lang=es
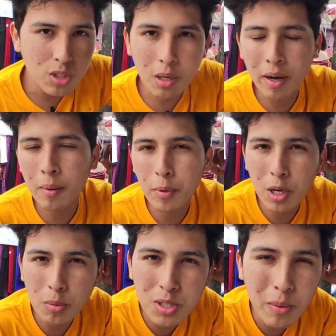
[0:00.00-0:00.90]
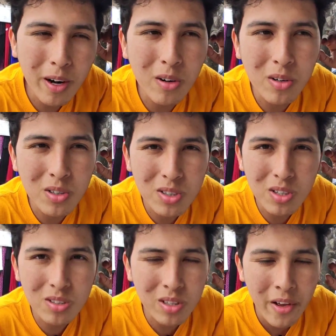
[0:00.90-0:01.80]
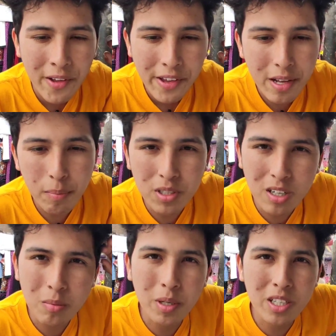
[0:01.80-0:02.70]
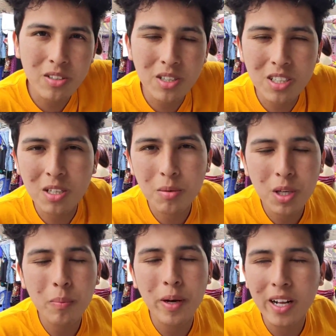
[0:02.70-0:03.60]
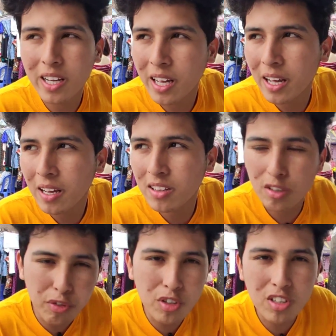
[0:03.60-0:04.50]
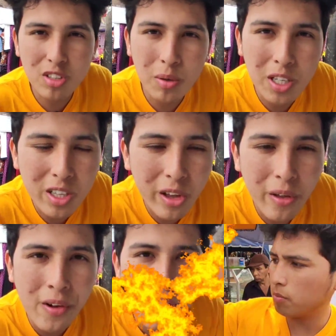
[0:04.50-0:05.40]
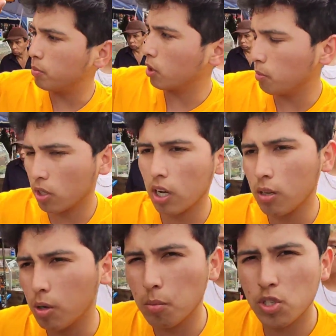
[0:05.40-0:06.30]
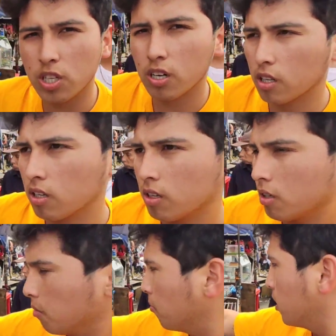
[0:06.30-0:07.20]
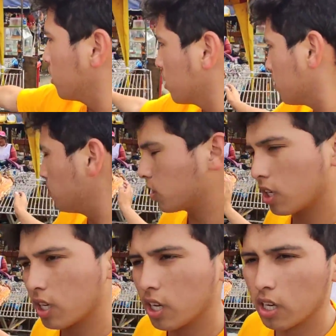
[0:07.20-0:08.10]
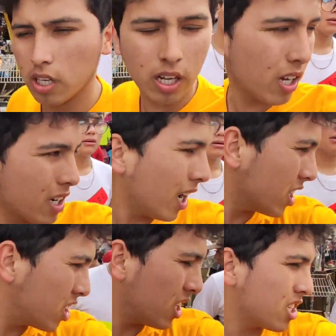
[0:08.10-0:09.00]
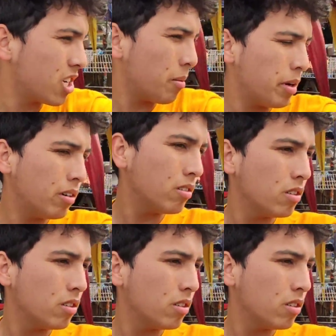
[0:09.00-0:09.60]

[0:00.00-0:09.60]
Ustedes van a poder observarlo con nosotros y pues acompáñenos en este video para que disfruten sobre todo. Por ejemplo, acá les voy a mostrar, venden como que caja china se llama, ¿no?